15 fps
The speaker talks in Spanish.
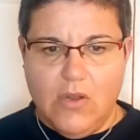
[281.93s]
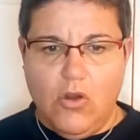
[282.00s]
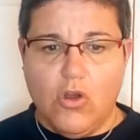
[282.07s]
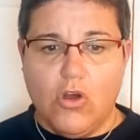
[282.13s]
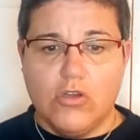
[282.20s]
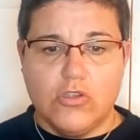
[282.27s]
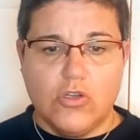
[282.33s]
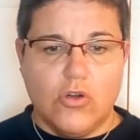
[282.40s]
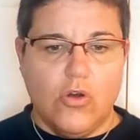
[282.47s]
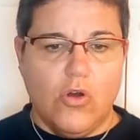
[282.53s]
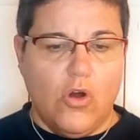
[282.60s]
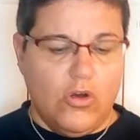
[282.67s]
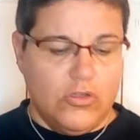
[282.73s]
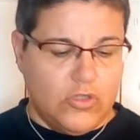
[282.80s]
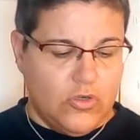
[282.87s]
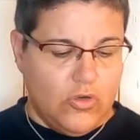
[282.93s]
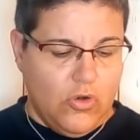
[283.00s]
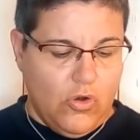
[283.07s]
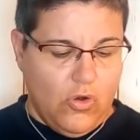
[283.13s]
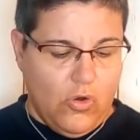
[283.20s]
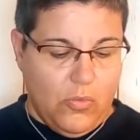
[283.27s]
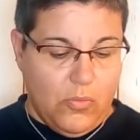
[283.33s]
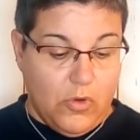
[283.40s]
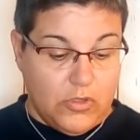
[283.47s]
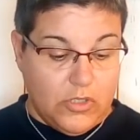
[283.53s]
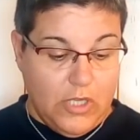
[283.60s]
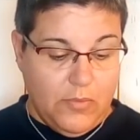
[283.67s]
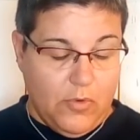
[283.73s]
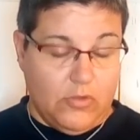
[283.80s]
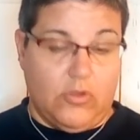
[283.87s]
Luego otro, otro
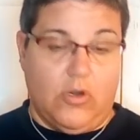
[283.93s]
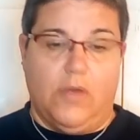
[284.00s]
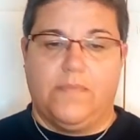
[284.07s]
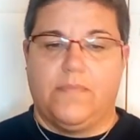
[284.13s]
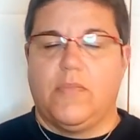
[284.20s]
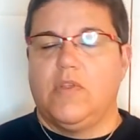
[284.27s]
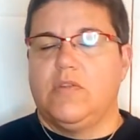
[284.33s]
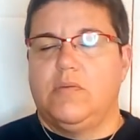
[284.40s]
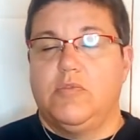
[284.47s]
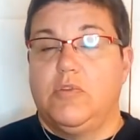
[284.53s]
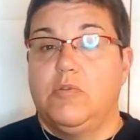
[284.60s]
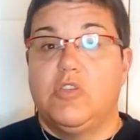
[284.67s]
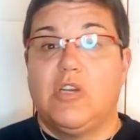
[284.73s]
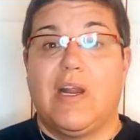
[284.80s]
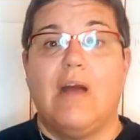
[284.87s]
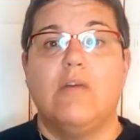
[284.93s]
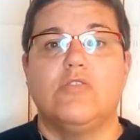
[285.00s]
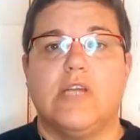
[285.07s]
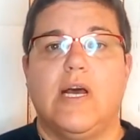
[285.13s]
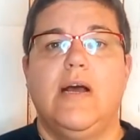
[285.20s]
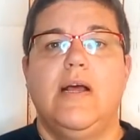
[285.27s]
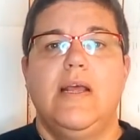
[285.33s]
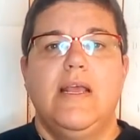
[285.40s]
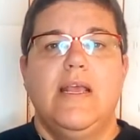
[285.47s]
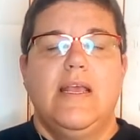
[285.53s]
motivo, otro motivo, otra causa,